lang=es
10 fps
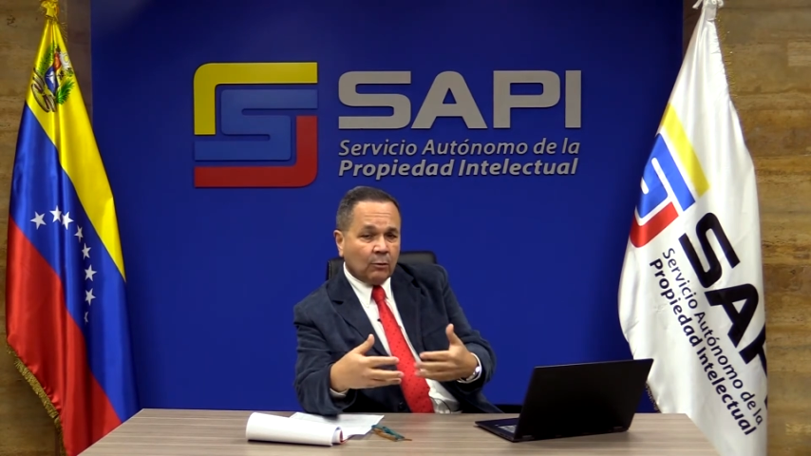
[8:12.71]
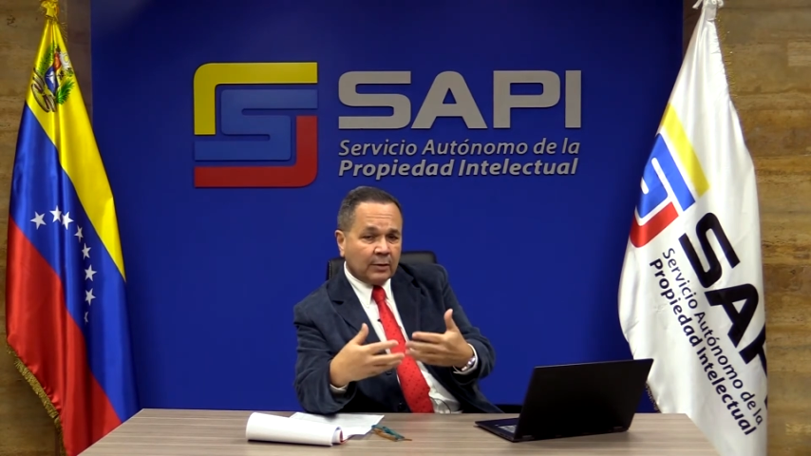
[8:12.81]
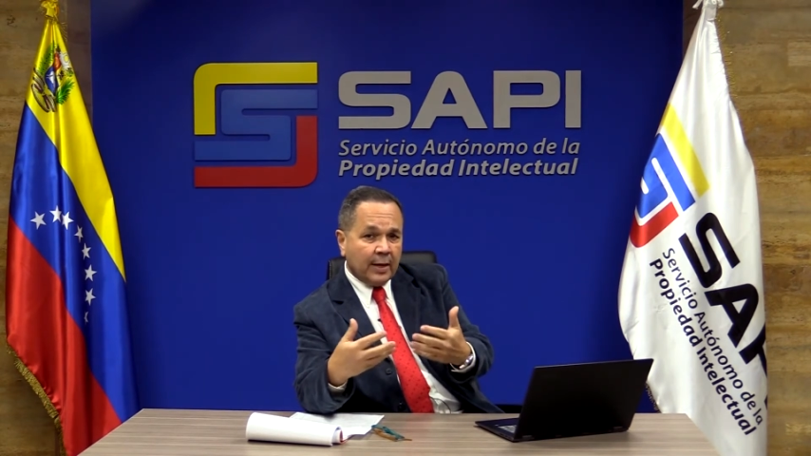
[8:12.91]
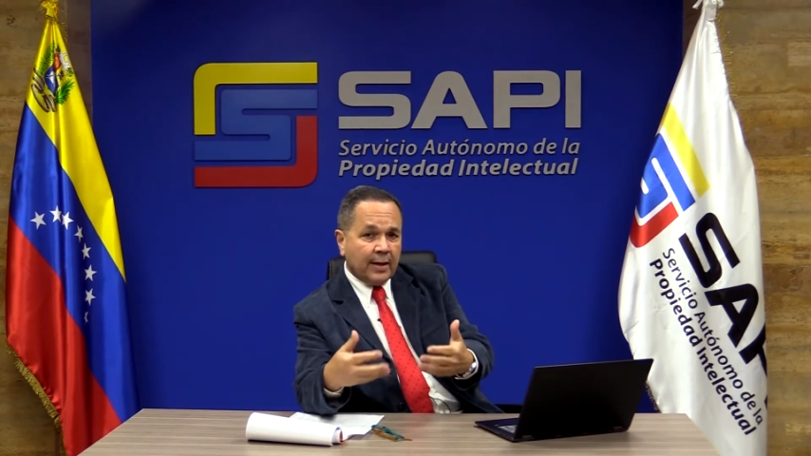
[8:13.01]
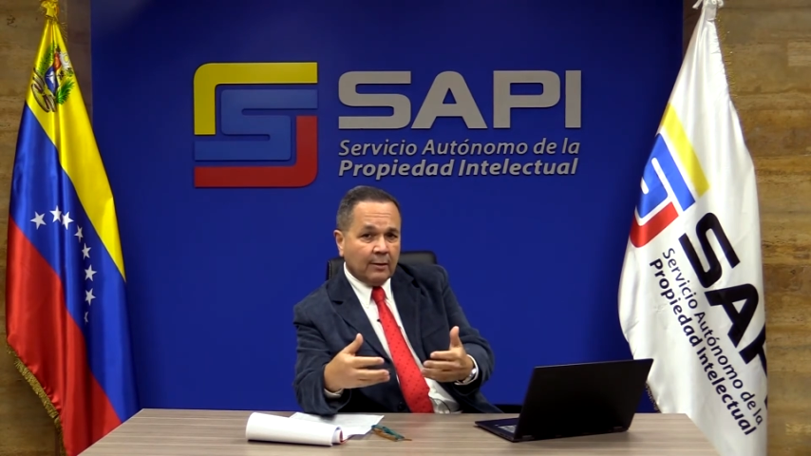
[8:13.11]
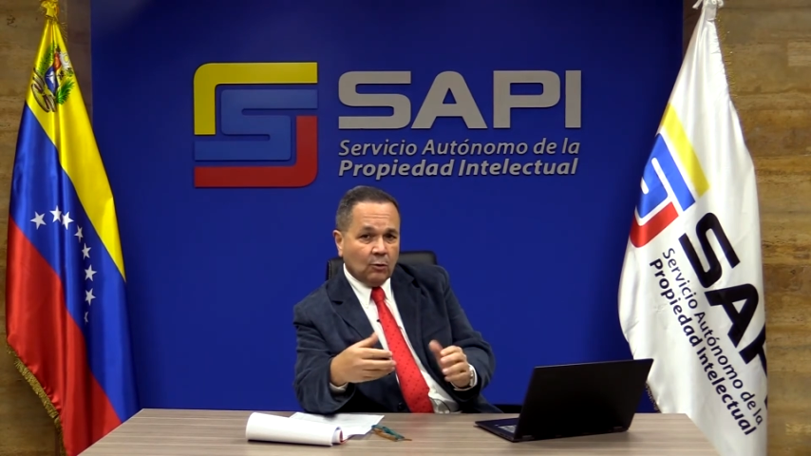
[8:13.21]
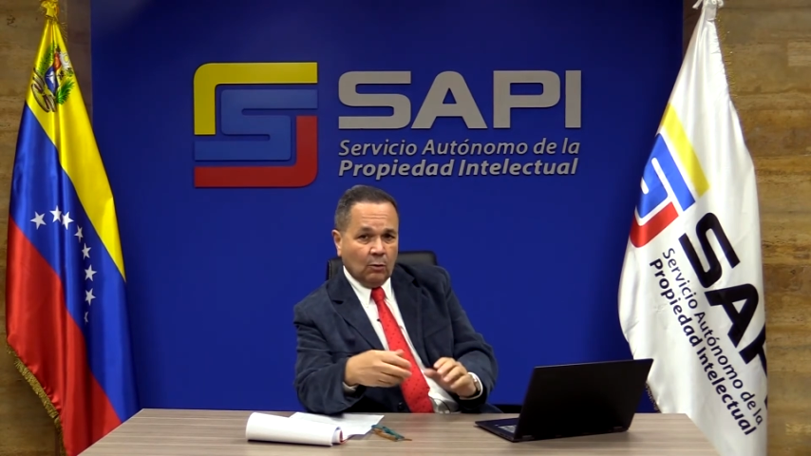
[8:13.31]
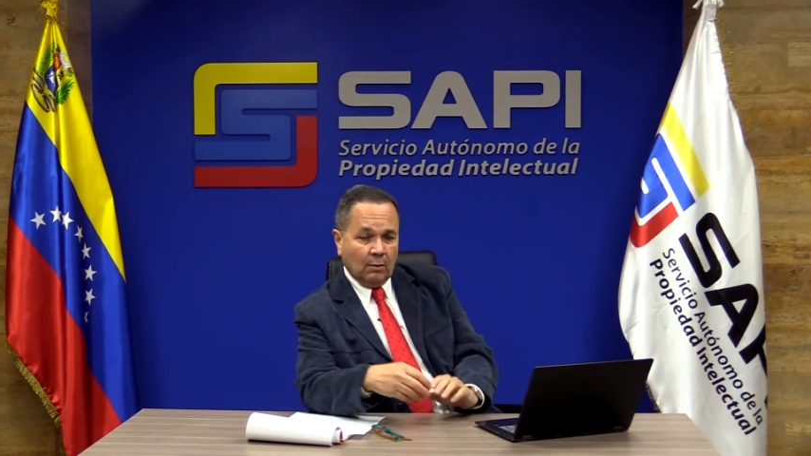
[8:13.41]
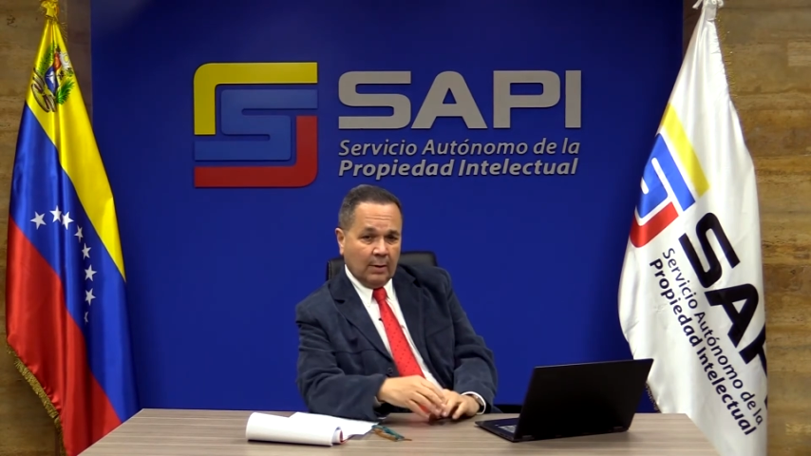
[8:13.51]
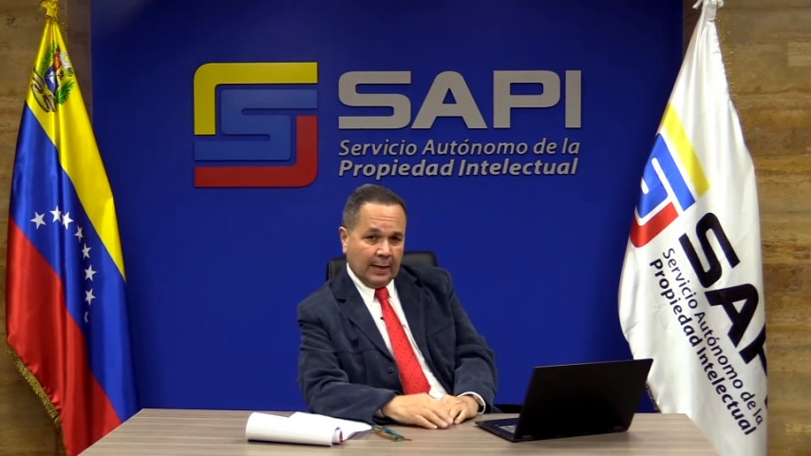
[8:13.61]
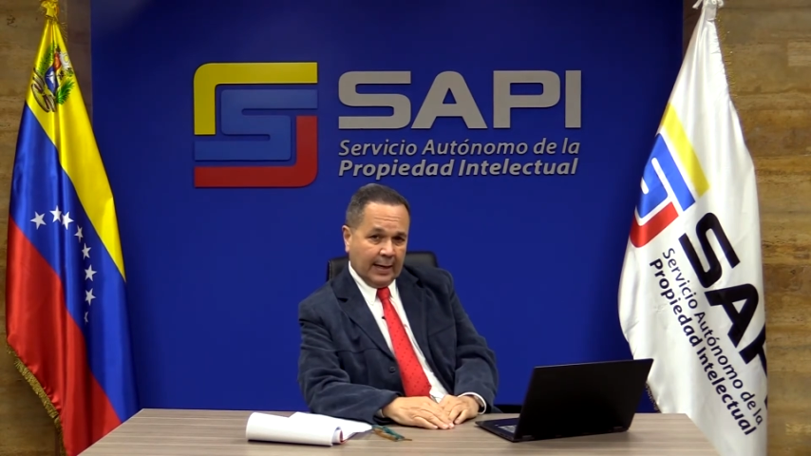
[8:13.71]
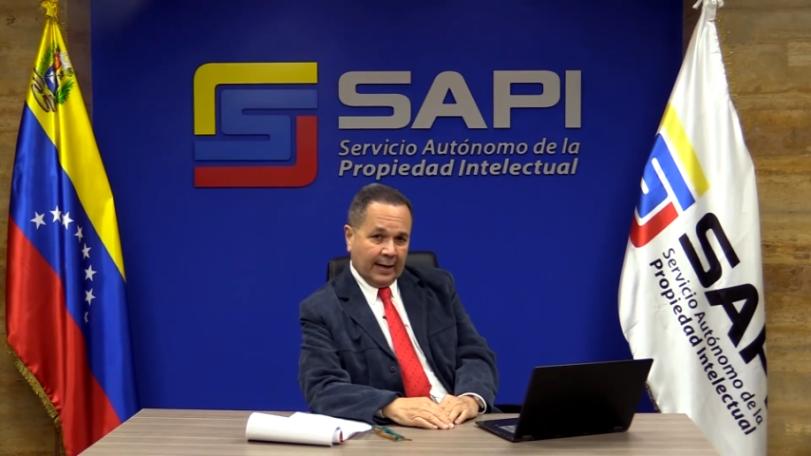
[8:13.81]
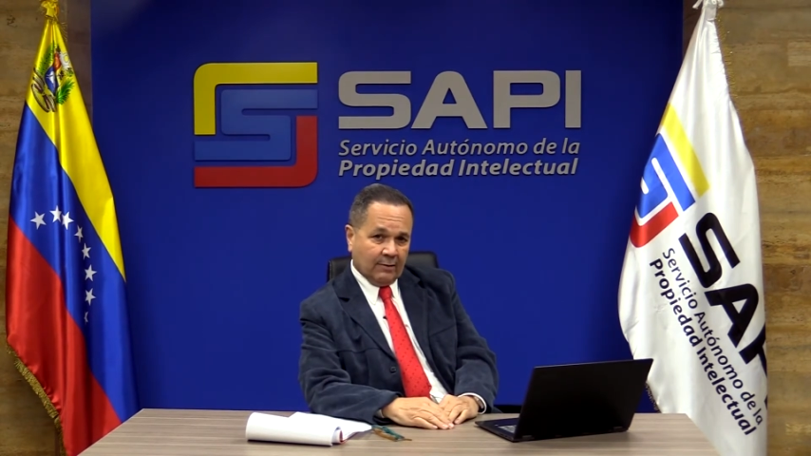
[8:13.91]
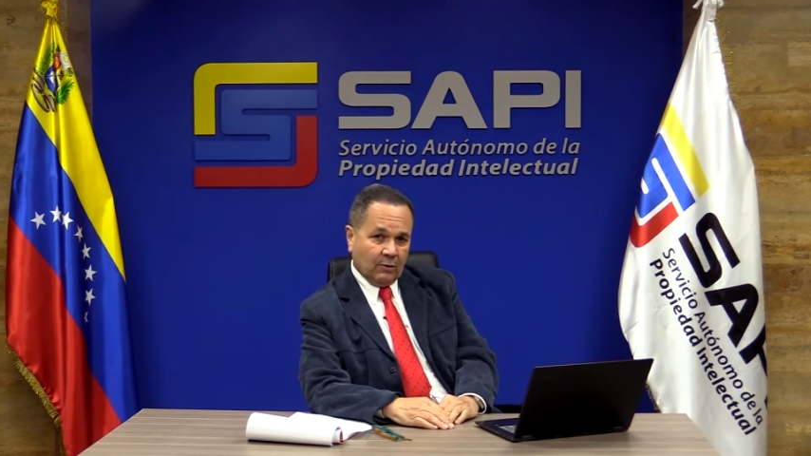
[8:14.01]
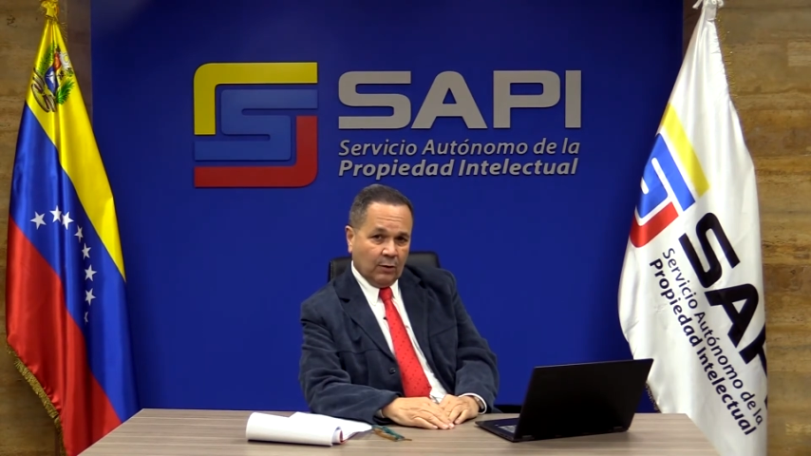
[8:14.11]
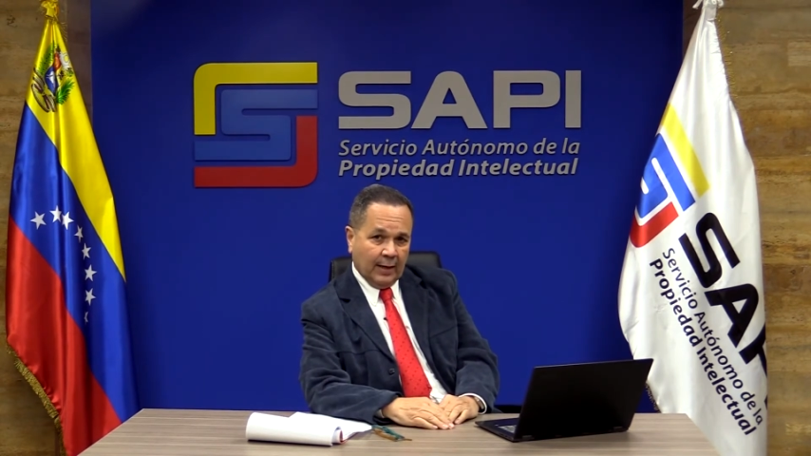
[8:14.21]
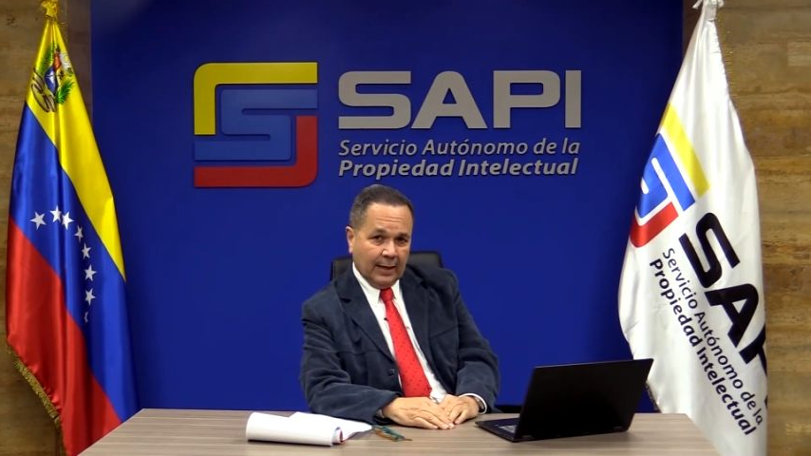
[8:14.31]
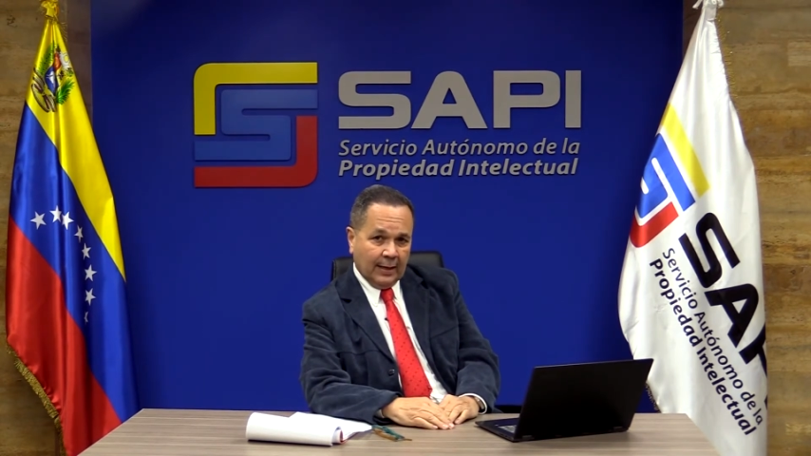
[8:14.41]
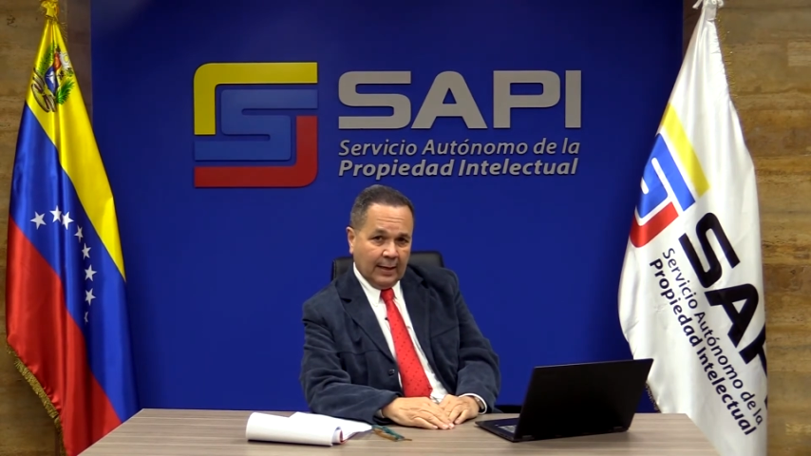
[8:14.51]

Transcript: obteniendo creaciones